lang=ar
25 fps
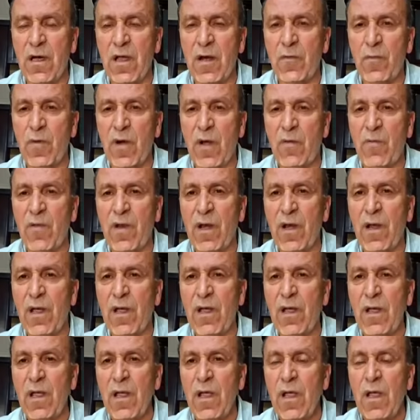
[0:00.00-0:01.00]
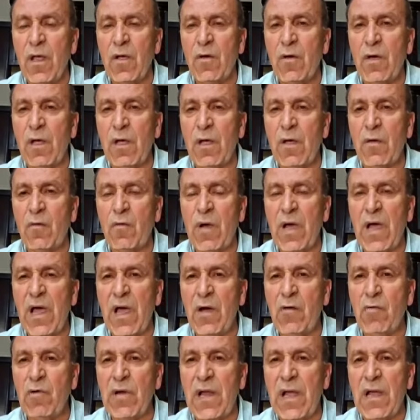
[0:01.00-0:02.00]
غرب رام الله
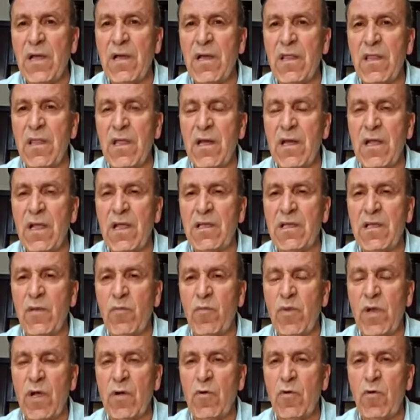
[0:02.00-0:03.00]
وهؤلاء الذين يتم